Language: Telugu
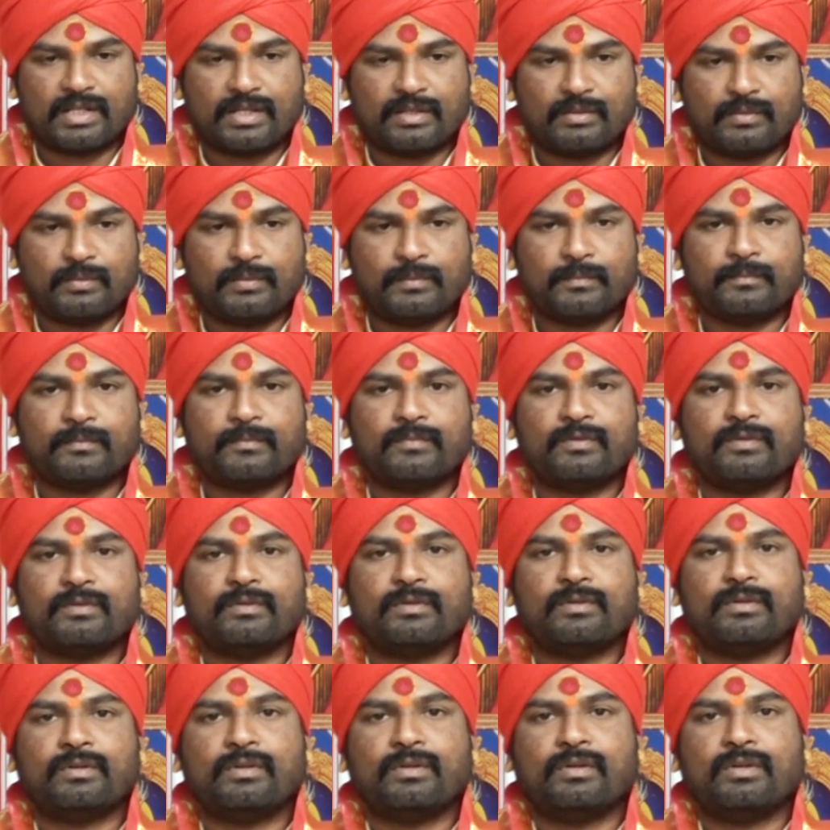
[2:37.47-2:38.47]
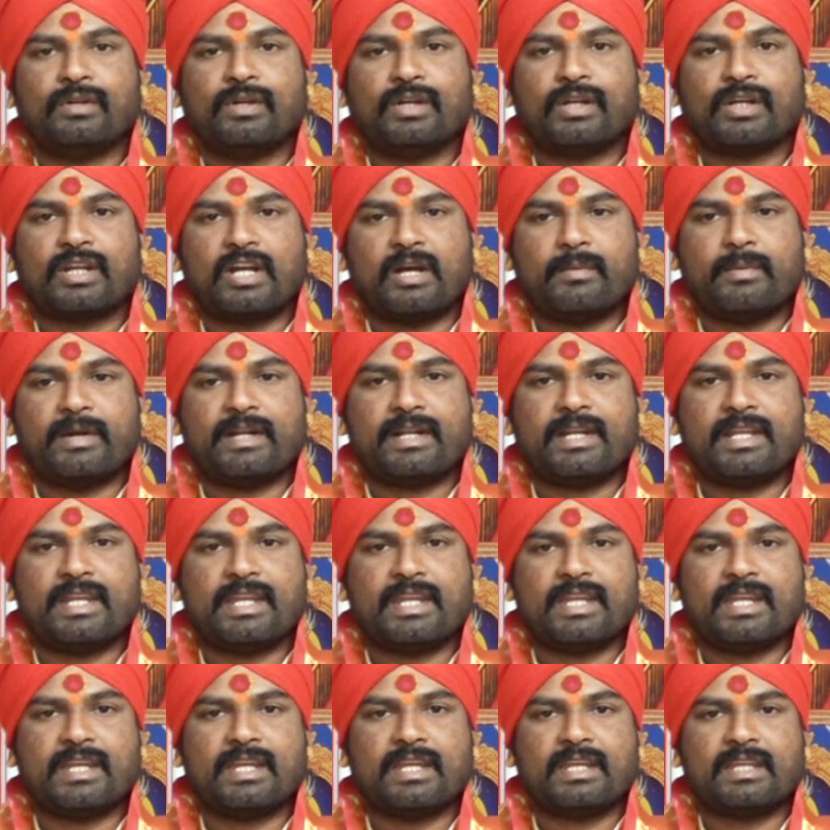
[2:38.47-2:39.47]
లేదు కాబట్టి
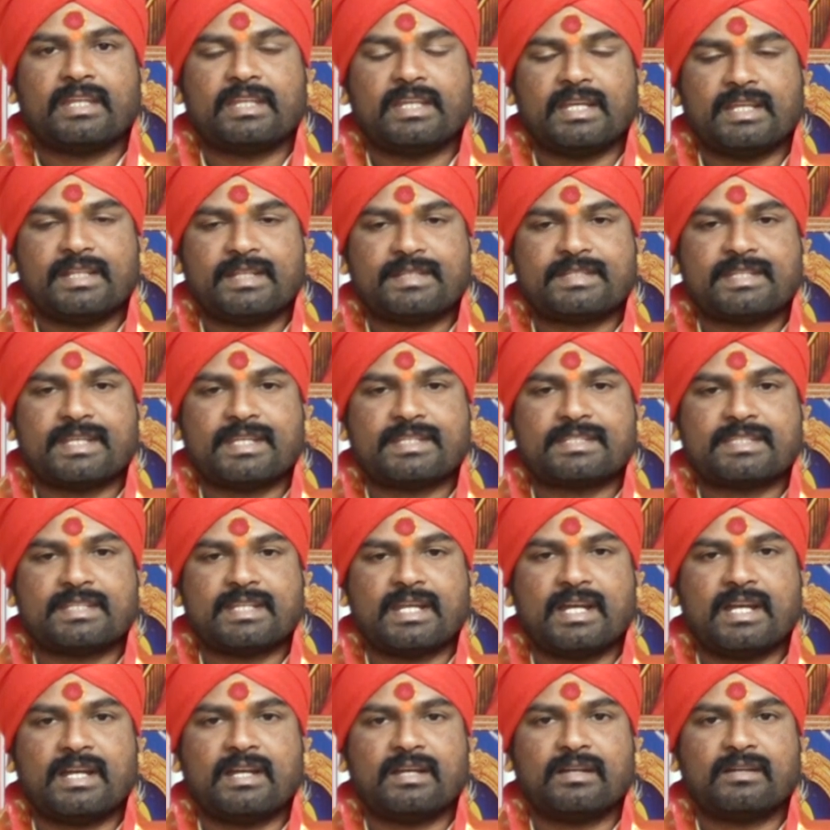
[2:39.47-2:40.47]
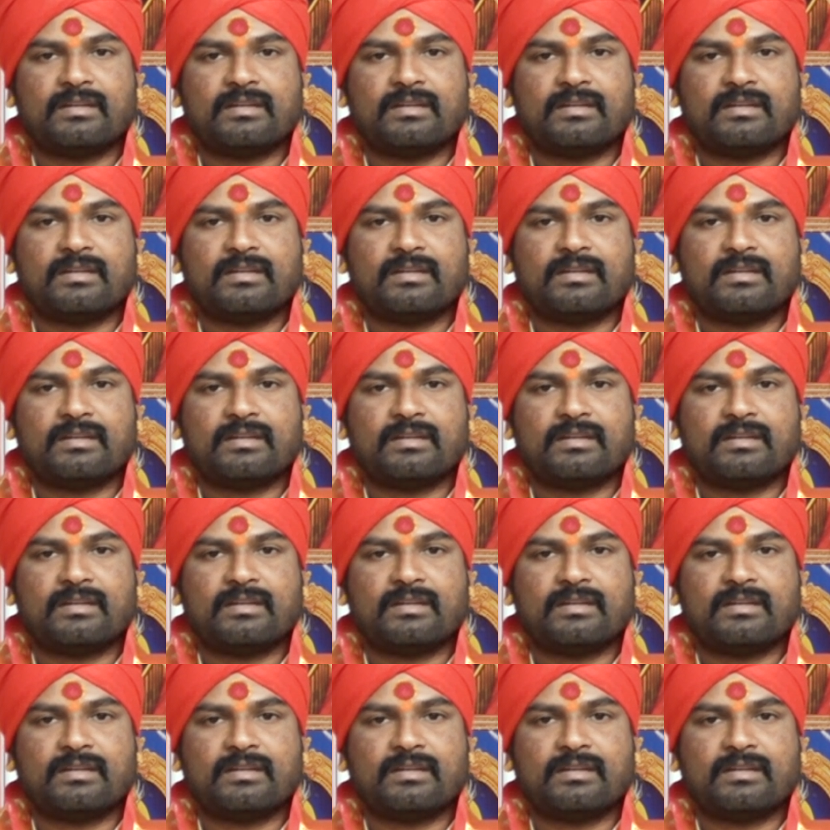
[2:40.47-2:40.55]
ఏది చేసినా